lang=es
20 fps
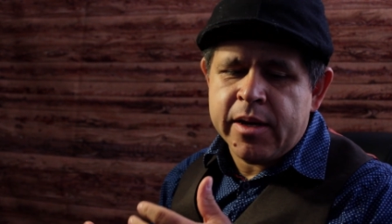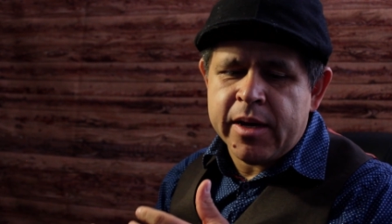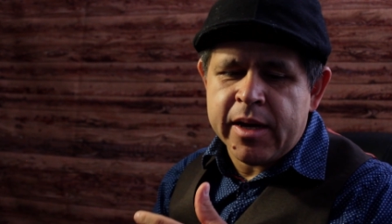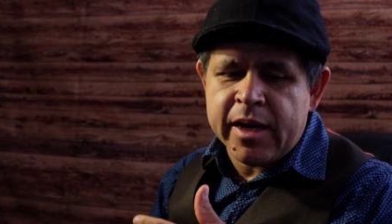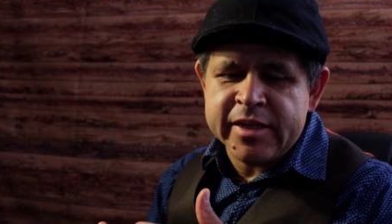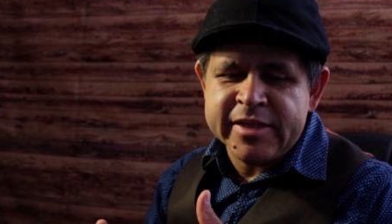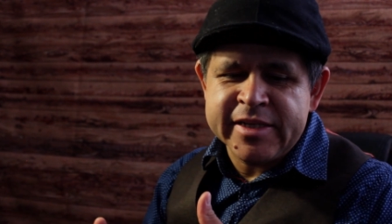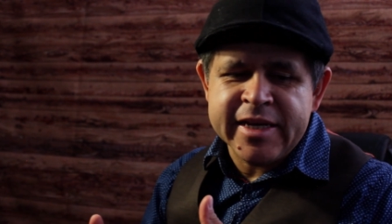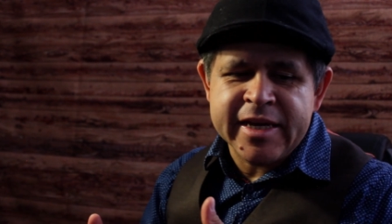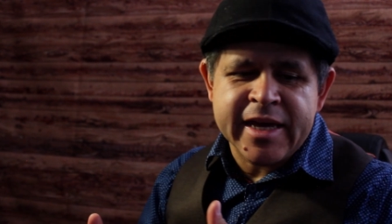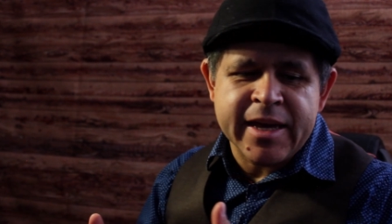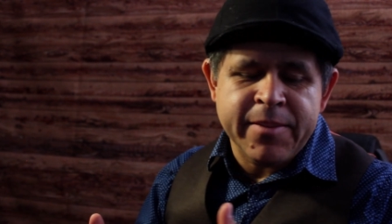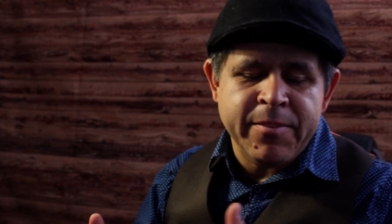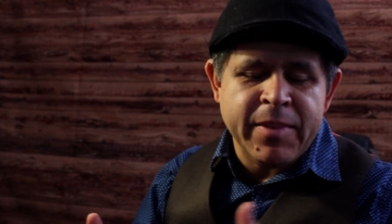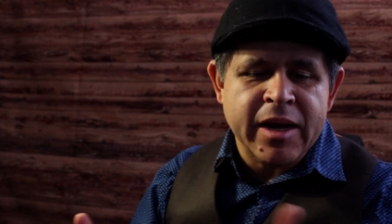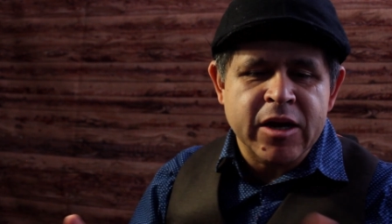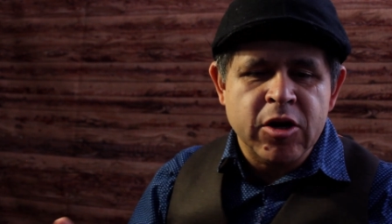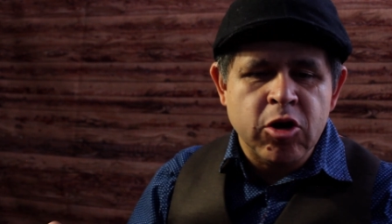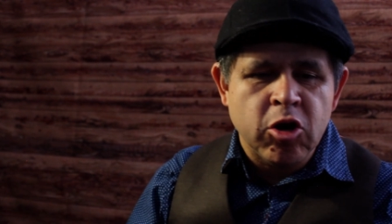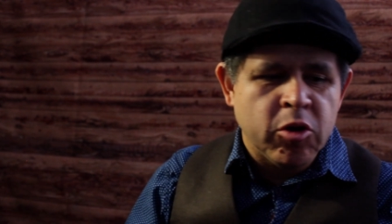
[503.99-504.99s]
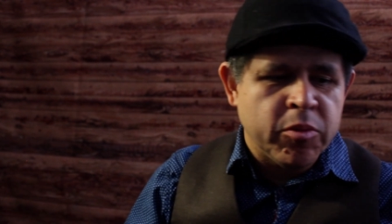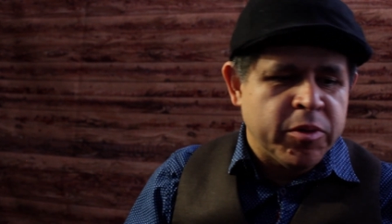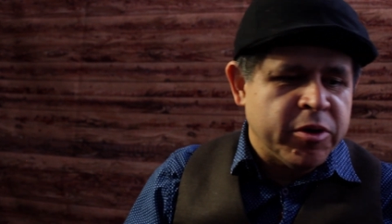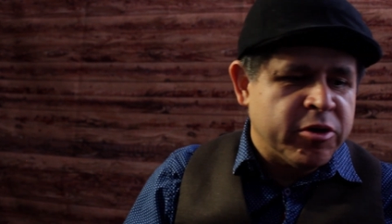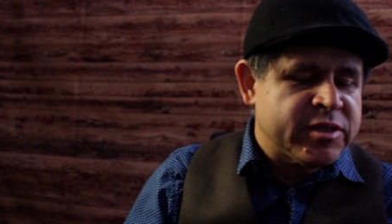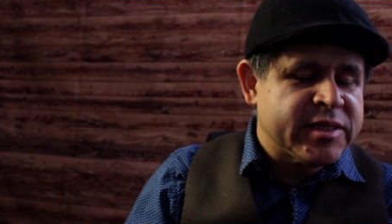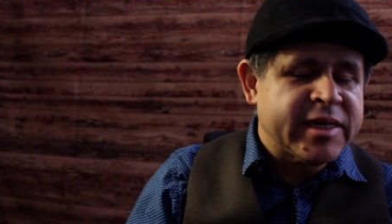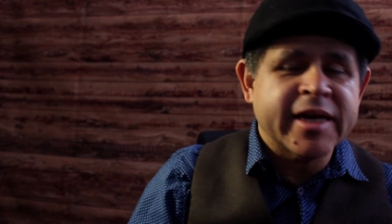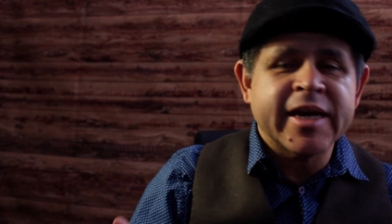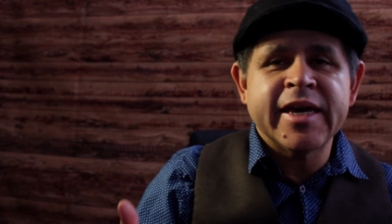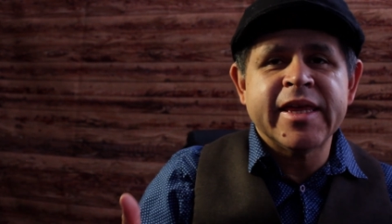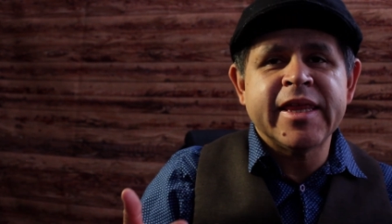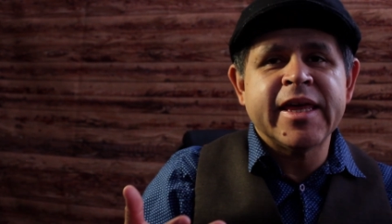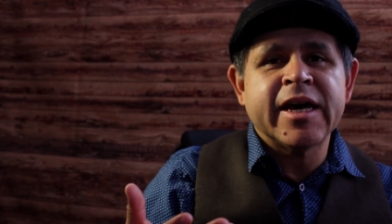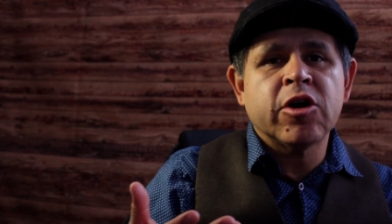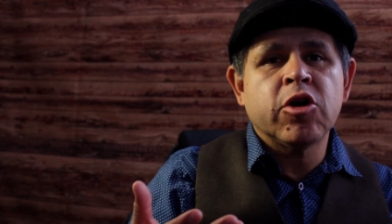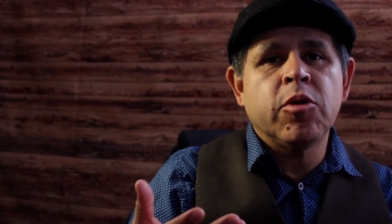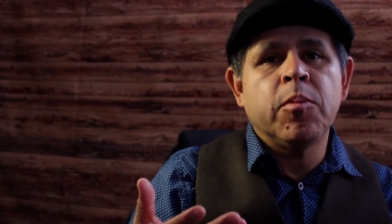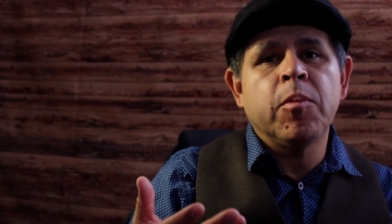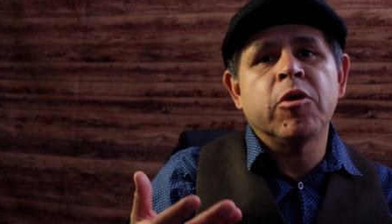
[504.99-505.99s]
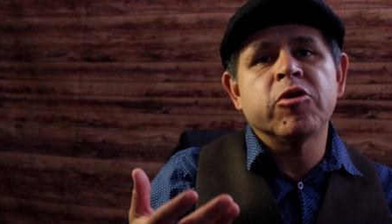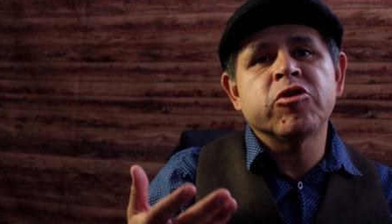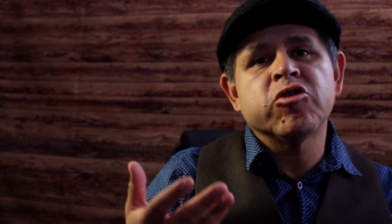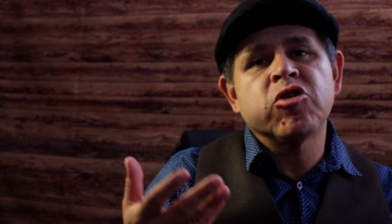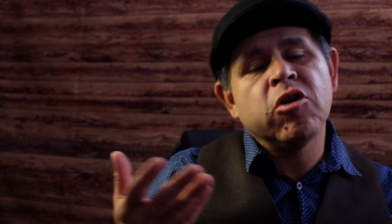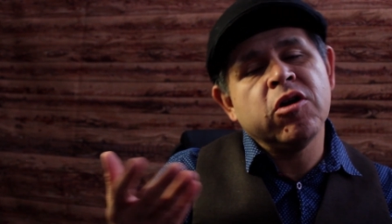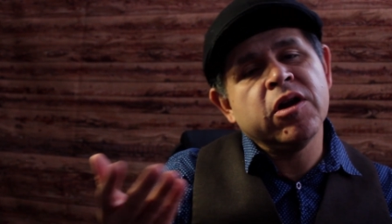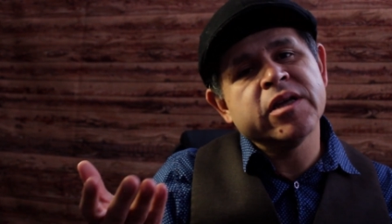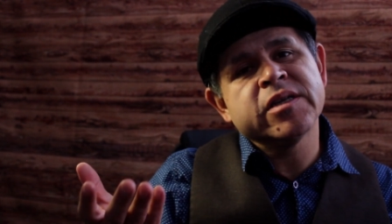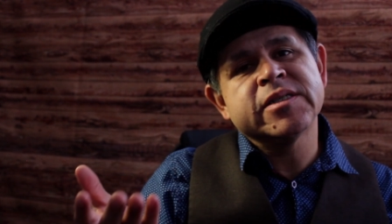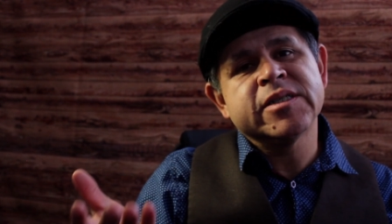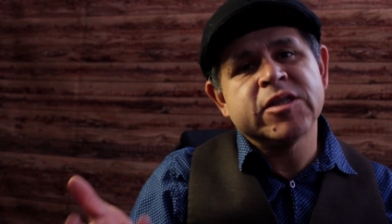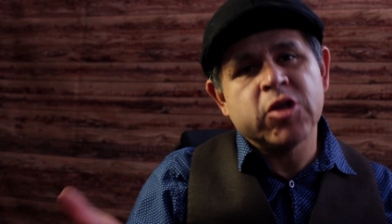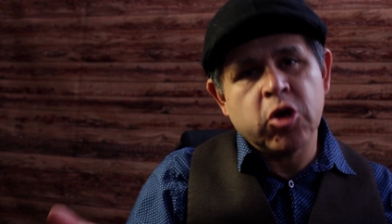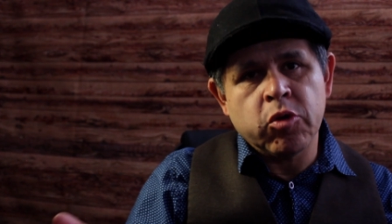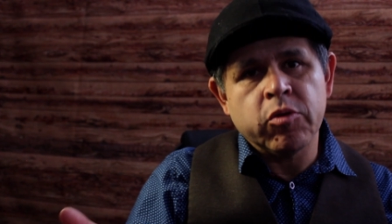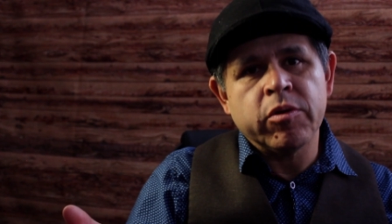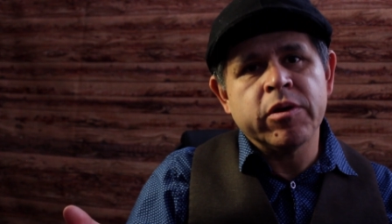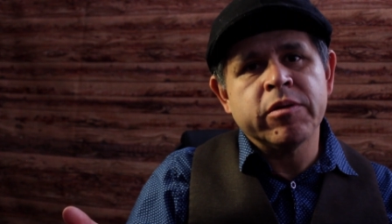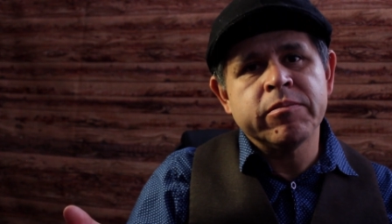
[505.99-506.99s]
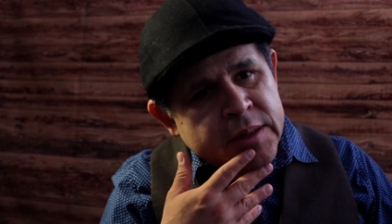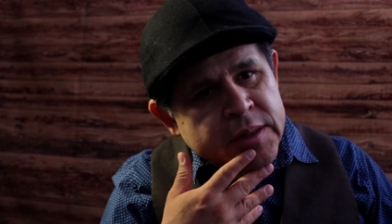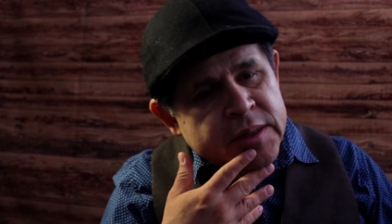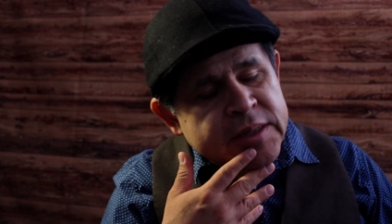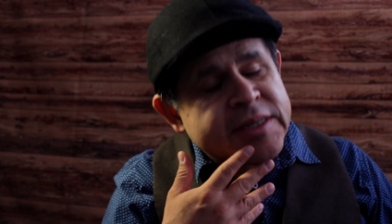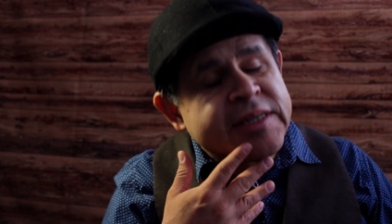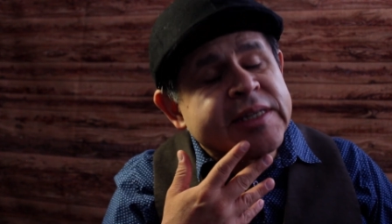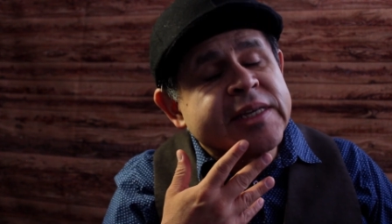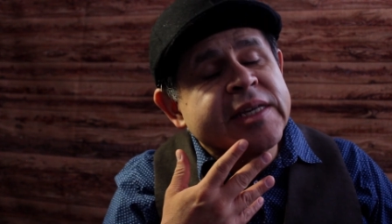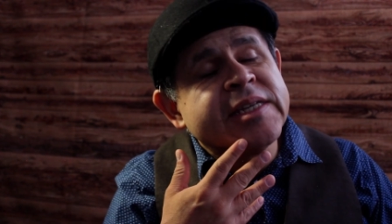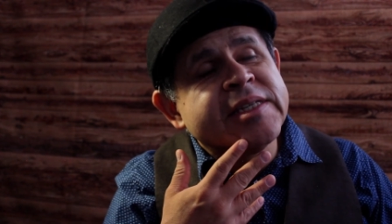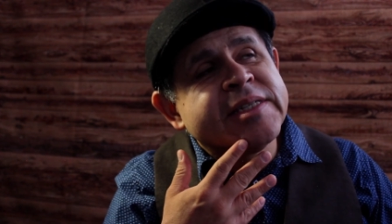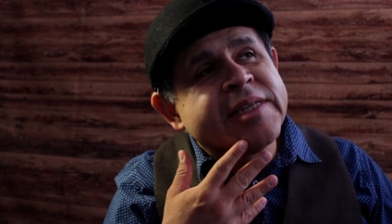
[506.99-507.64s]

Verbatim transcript: Así que Maclovio se queda como Rolling Stone, sin